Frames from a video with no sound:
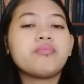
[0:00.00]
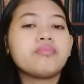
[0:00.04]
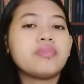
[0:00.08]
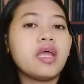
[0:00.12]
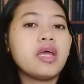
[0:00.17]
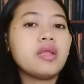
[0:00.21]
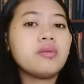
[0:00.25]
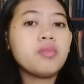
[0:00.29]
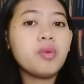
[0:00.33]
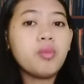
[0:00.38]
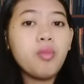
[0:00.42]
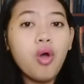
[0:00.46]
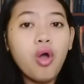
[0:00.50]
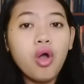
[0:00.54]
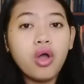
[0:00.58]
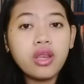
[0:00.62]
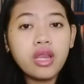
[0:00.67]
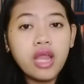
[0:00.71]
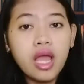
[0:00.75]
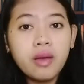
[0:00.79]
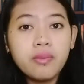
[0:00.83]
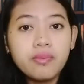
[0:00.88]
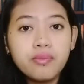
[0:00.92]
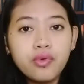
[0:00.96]
dan
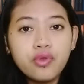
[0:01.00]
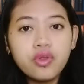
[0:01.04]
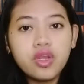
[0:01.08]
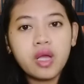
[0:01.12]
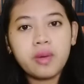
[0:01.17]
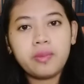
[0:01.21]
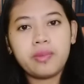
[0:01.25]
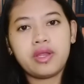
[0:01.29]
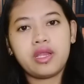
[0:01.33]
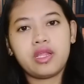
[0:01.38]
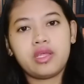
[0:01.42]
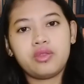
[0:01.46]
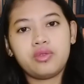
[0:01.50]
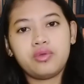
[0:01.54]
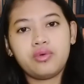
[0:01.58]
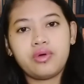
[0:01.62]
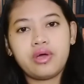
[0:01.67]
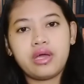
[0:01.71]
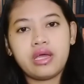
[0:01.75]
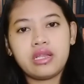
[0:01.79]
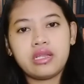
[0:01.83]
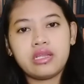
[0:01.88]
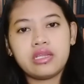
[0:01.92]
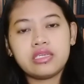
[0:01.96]
memohon ampun kepada
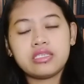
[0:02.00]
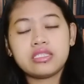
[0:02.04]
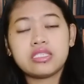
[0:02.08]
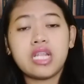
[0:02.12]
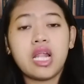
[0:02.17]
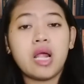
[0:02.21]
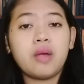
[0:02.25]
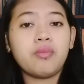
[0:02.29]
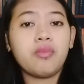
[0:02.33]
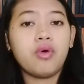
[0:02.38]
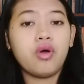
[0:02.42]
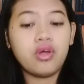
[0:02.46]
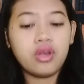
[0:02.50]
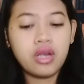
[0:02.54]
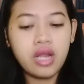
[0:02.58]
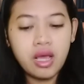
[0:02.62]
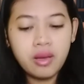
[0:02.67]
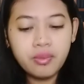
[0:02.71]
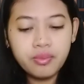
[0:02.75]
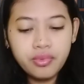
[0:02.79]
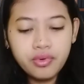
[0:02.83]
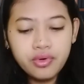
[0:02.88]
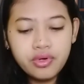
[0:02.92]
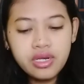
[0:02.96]
Tuhan. Setelah mohon
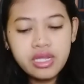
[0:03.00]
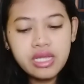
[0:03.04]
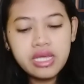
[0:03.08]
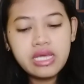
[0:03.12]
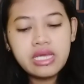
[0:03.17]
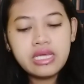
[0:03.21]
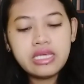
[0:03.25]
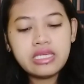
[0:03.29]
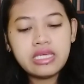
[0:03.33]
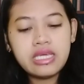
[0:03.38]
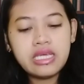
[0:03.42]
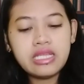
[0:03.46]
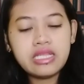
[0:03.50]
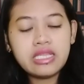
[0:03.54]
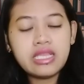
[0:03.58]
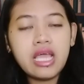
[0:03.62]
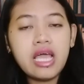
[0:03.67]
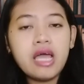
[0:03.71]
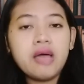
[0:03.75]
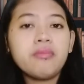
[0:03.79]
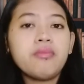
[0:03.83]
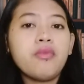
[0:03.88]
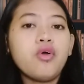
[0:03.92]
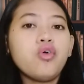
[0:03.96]
ampun,
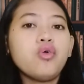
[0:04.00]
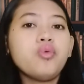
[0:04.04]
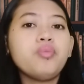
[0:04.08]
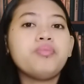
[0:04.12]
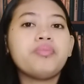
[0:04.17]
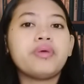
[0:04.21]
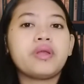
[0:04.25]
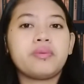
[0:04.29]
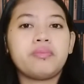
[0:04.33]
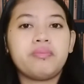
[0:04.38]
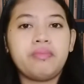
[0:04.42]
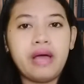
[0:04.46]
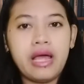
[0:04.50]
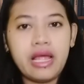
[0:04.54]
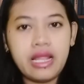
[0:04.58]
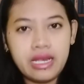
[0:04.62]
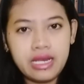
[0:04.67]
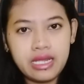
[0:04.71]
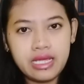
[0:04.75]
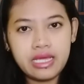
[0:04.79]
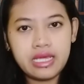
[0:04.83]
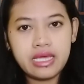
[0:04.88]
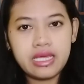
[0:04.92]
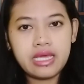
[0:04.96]
kita mau
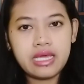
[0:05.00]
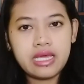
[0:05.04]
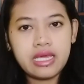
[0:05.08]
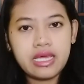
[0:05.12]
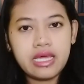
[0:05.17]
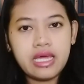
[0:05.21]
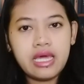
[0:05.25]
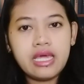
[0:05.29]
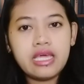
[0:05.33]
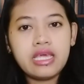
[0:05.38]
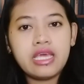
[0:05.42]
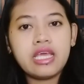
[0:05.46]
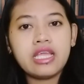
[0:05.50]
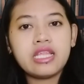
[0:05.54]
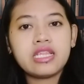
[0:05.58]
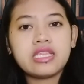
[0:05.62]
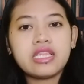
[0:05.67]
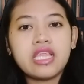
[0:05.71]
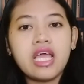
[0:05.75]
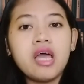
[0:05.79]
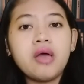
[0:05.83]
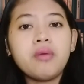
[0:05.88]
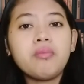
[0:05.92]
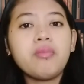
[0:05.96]
berbalik.
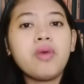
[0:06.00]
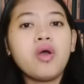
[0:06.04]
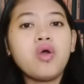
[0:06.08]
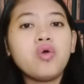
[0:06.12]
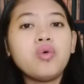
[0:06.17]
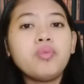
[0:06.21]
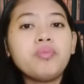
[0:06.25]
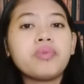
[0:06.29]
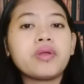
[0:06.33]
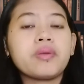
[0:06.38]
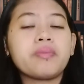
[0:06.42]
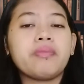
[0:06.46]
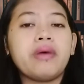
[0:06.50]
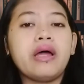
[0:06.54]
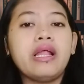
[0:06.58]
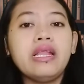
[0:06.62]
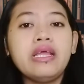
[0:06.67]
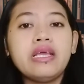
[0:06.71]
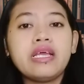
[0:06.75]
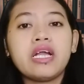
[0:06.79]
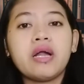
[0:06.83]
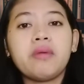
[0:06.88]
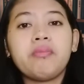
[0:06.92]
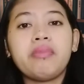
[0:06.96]
Kita mau
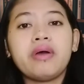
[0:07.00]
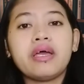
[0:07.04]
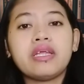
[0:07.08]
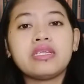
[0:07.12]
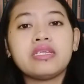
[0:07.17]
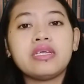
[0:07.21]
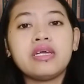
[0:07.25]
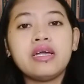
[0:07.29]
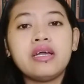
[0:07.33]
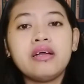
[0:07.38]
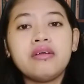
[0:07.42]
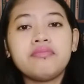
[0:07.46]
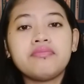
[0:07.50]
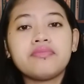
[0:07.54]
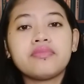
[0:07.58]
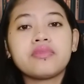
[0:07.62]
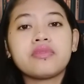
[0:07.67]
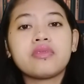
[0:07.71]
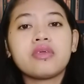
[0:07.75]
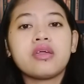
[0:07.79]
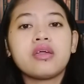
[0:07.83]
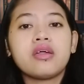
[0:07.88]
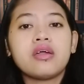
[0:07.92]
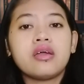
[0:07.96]
berbalik kepada
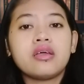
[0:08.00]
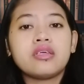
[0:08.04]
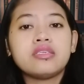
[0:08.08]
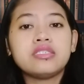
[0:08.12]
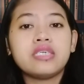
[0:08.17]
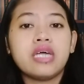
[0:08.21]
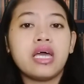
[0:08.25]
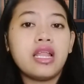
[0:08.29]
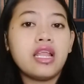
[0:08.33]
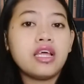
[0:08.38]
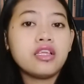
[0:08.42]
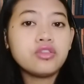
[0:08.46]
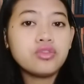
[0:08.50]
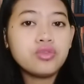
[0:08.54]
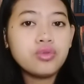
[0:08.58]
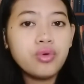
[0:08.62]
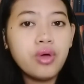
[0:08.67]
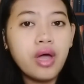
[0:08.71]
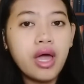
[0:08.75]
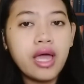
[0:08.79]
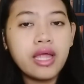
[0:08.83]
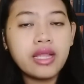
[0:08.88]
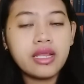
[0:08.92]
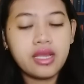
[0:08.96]
jalan
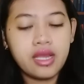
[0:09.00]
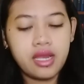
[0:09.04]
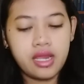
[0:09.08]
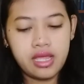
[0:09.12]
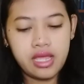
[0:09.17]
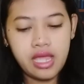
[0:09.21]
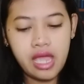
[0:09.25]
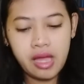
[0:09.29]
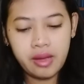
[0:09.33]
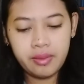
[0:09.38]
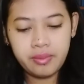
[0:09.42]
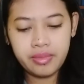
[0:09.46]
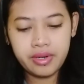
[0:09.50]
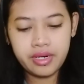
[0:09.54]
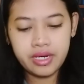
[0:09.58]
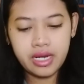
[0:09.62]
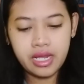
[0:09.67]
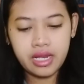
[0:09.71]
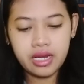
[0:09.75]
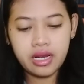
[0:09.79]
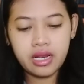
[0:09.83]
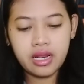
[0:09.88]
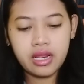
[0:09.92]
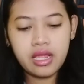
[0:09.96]
Tuhan yang
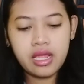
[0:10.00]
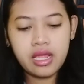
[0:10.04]
benar.